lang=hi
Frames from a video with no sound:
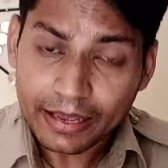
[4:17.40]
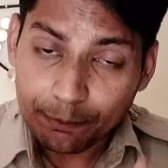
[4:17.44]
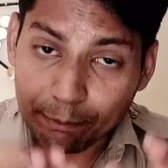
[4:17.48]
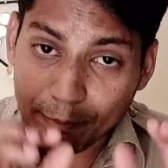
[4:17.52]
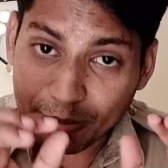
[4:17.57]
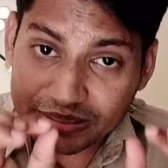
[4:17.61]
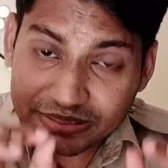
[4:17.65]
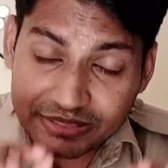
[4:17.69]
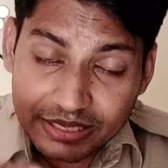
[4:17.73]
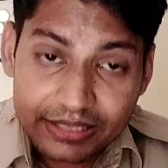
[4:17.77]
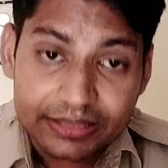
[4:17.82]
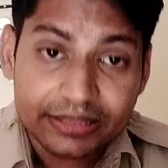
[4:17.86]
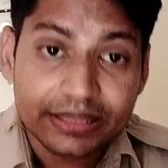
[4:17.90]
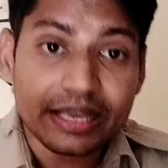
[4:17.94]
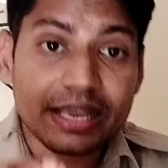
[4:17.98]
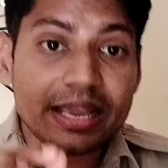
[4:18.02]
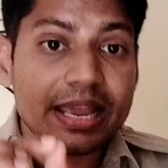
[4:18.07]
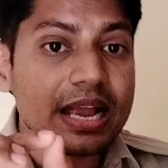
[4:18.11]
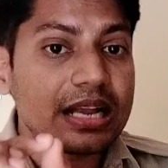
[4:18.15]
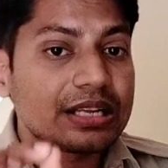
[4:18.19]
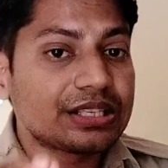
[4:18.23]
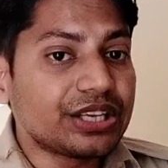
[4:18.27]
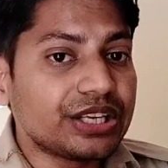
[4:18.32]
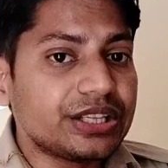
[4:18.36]
बसरते
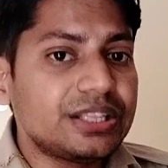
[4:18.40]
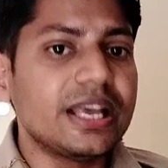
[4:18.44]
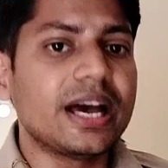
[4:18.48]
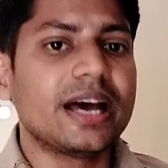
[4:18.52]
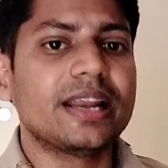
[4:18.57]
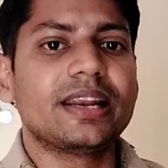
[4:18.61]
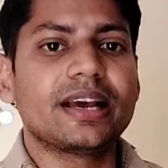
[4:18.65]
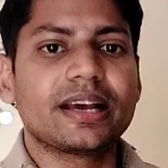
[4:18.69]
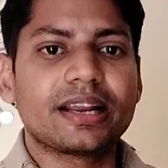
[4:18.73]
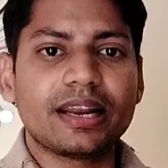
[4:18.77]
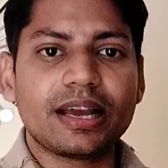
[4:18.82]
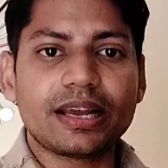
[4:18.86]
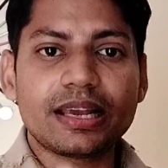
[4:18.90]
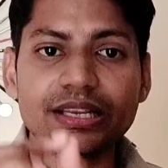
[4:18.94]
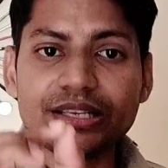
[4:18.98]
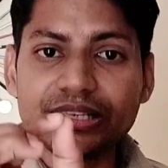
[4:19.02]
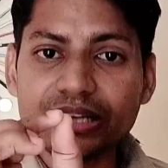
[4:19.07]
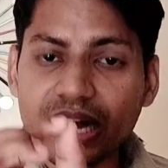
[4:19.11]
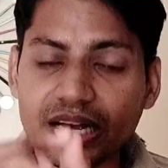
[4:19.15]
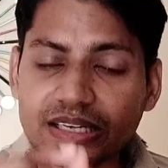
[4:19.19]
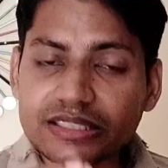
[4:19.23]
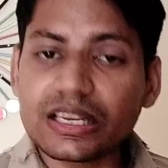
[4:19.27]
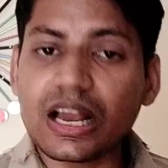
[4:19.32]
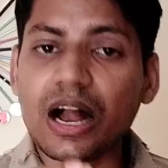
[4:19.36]
एक चीज़ ध्यान रखना कि
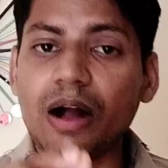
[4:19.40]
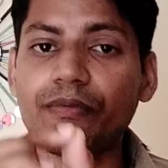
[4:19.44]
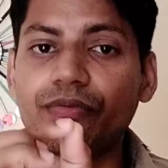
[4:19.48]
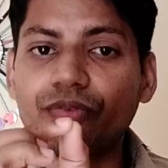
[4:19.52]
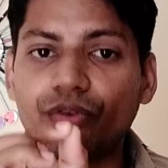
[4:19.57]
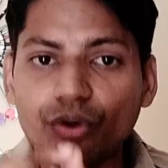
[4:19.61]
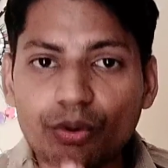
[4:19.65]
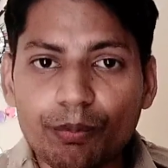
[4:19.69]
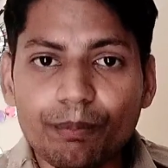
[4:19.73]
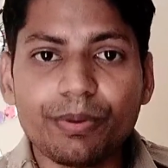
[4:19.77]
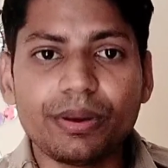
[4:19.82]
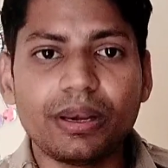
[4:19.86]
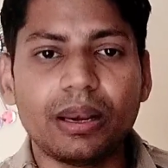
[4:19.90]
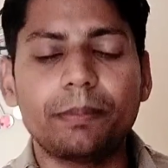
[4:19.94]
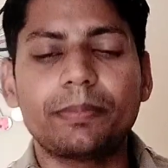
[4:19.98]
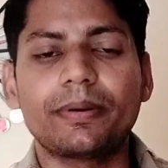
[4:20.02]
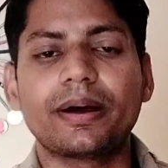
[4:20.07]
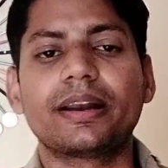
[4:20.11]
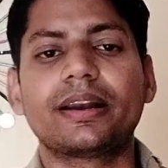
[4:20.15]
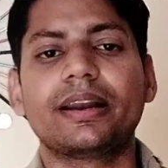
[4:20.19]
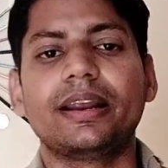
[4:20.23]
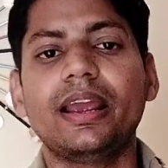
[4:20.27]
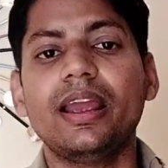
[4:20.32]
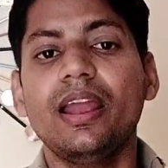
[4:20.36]
जहाँ से आप फॉर्म फिलअप
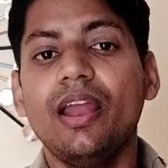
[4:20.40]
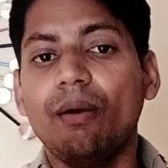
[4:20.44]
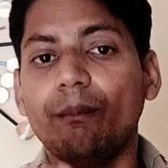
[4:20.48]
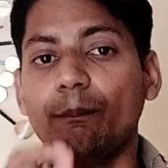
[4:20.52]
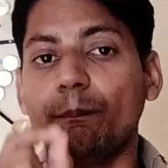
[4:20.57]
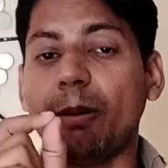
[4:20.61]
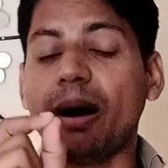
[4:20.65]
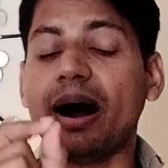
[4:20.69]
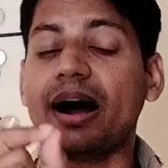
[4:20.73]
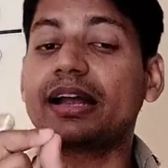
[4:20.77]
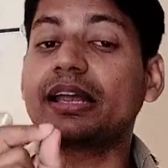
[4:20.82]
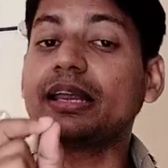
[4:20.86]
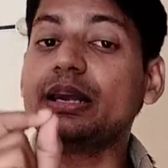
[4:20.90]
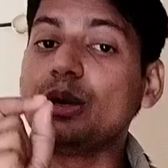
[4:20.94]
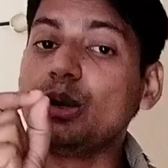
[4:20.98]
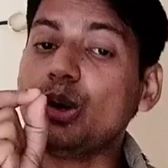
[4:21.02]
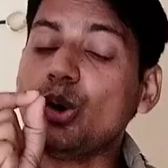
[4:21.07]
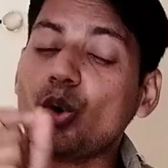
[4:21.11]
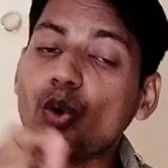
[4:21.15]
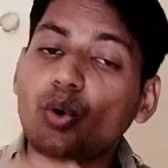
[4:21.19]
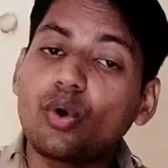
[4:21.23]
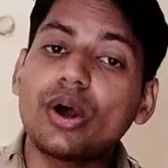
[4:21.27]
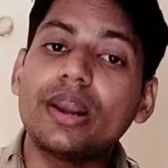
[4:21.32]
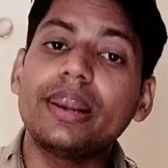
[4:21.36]
कर रहे हैं वहाँ की
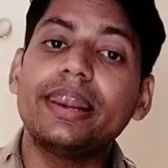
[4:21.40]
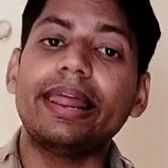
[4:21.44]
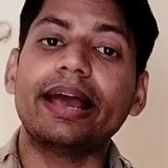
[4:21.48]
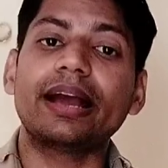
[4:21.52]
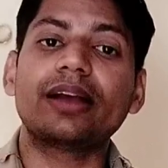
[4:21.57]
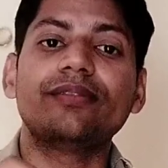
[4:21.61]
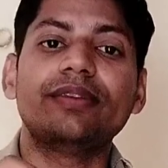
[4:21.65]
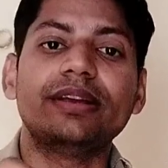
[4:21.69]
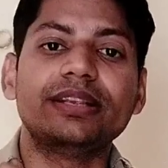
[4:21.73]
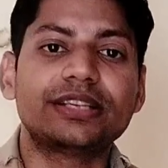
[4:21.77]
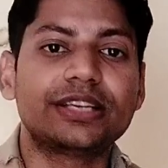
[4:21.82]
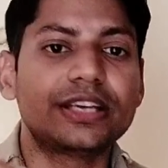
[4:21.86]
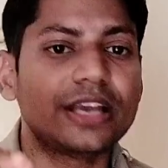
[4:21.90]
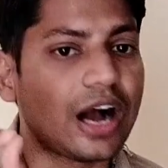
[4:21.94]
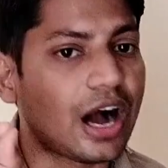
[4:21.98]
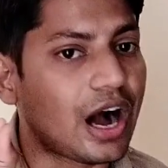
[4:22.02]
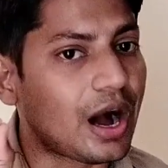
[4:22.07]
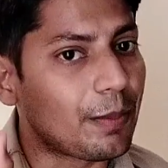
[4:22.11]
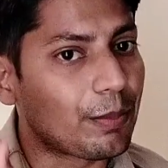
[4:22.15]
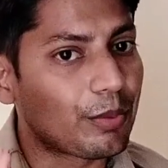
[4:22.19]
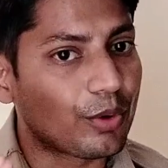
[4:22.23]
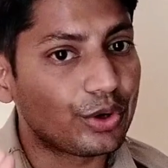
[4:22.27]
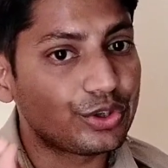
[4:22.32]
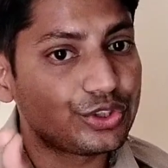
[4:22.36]
लोकल लैंग्वेज की
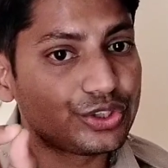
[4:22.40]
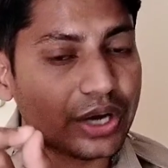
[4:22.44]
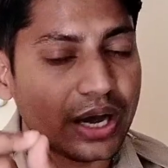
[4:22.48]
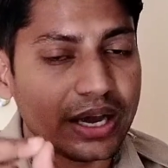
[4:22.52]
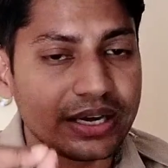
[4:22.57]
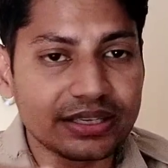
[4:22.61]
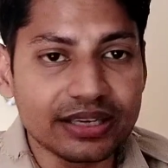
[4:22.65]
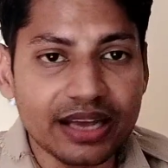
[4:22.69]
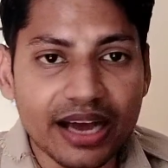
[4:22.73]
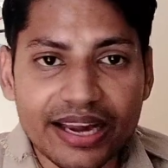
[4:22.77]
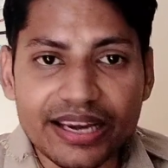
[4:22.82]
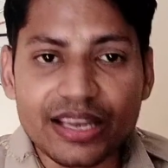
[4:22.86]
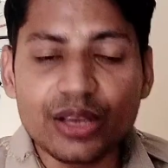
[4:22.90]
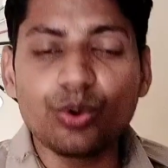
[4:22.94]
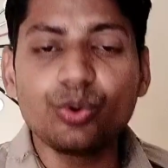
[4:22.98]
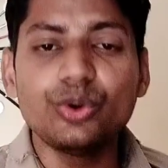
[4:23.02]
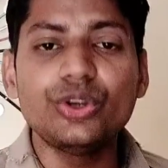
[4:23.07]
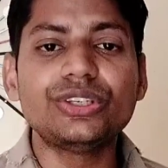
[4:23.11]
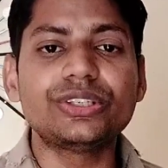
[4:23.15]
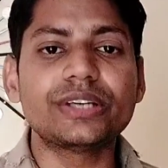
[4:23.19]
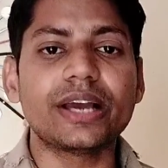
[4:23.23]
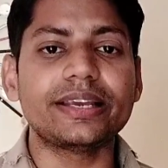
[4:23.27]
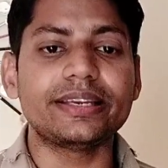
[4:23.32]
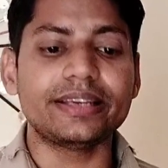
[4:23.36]
आपको जानकारी
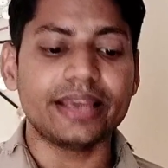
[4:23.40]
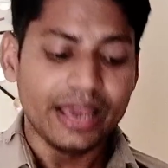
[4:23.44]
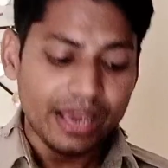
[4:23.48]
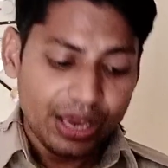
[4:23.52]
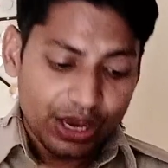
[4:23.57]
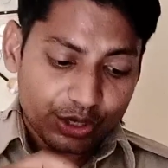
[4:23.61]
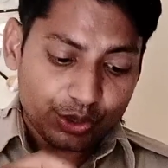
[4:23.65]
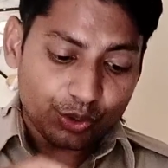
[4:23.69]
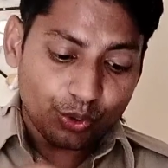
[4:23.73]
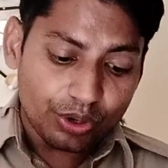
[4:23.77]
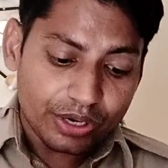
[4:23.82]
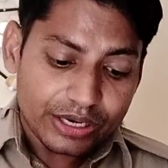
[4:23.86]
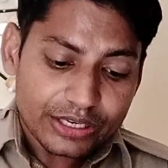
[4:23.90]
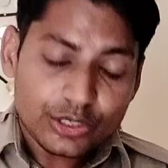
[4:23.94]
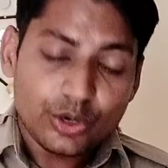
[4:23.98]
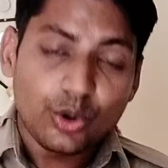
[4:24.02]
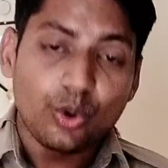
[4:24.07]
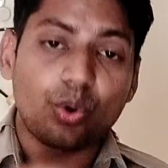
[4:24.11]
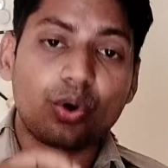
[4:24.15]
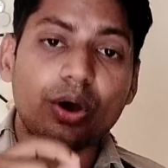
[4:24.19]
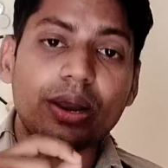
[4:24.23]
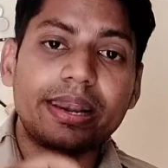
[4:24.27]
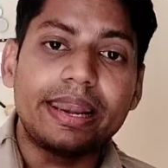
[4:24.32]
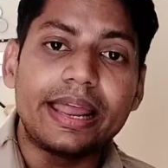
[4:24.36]
होनी चाहिए क्योंकि
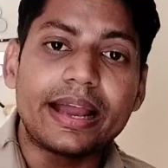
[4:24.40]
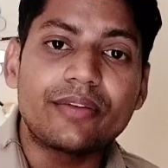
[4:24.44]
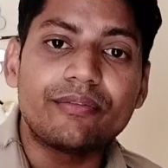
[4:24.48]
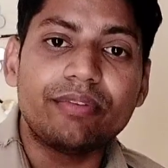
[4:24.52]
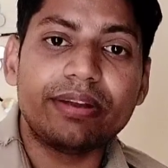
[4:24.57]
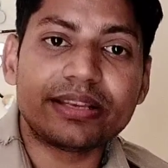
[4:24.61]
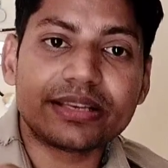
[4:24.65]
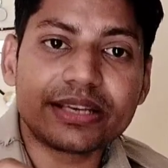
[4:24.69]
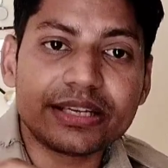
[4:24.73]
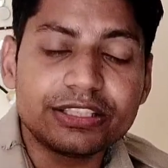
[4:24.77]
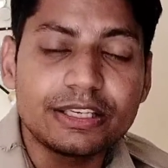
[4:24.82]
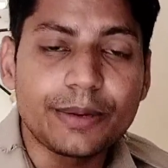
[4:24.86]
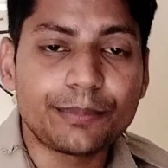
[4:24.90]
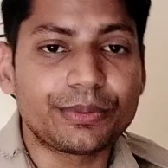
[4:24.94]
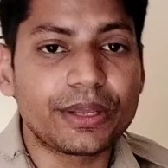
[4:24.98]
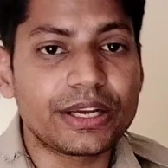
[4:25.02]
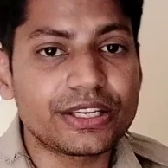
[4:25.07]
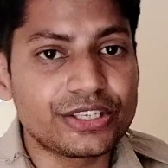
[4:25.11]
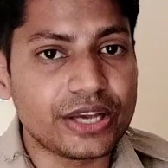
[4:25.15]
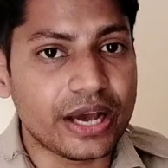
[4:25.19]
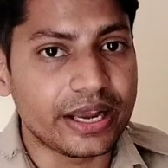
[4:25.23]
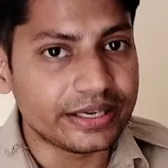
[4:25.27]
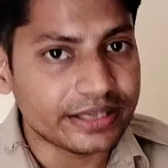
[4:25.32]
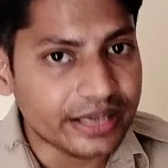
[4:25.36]
लोकल लैंग्वेज की जब
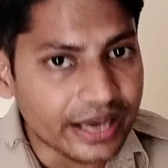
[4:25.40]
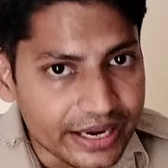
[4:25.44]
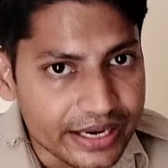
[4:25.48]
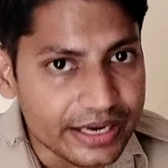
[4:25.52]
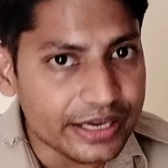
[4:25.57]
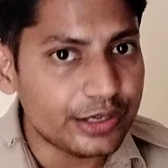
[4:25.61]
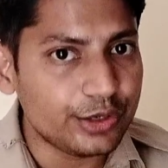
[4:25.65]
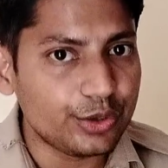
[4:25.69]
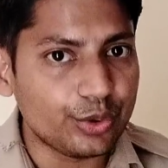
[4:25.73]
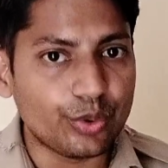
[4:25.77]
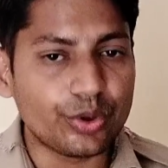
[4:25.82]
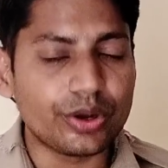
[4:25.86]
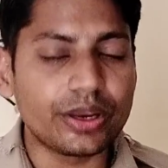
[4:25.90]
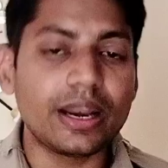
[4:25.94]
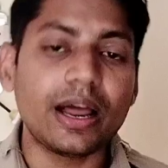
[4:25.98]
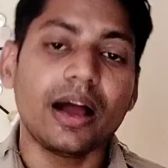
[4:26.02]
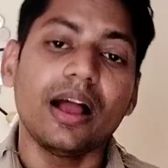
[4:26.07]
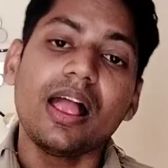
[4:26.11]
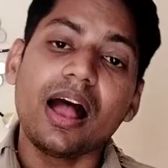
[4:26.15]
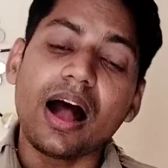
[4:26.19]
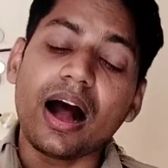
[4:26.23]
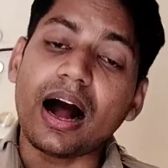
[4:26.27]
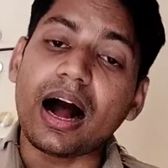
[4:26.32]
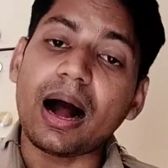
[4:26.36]
तक जानकारी नहीं होगी
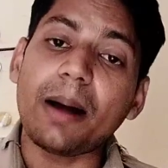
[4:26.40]
ना